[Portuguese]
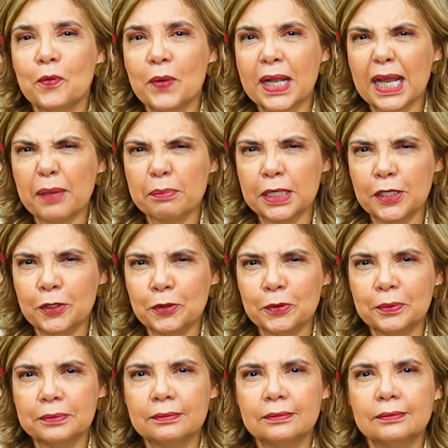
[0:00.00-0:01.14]
um
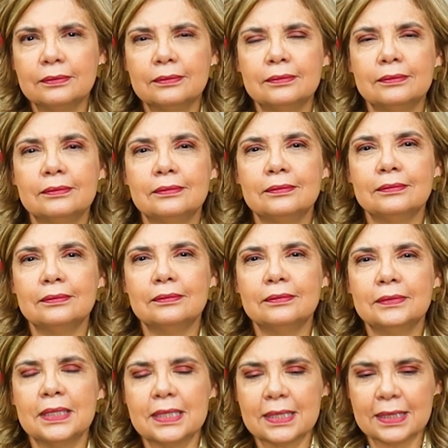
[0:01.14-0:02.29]
caminho
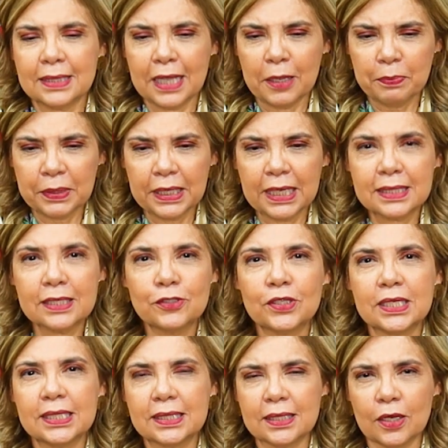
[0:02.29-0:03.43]
sempre nessa
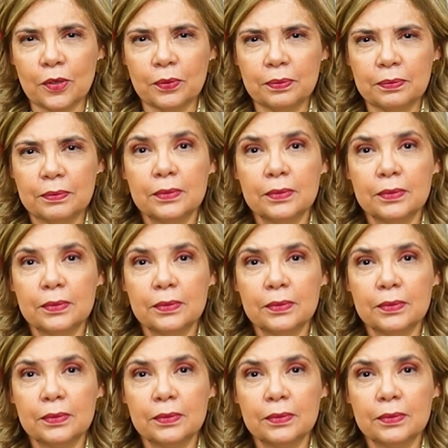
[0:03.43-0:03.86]
direção